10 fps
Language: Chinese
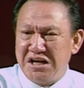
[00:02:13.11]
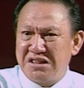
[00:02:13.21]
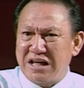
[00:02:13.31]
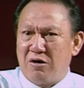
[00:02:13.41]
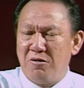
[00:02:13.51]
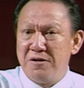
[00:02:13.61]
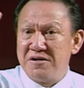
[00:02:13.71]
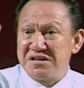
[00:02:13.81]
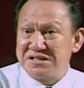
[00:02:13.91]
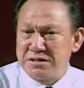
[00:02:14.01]
引到
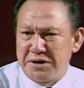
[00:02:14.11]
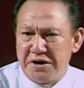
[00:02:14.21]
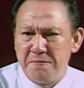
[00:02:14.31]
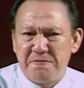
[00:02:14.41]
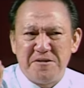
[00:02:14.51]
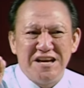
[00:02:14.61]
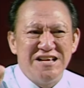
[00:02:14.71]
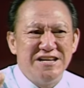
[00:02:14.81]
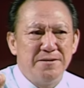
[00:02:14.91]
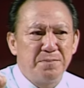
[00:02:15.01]
什么？菲利。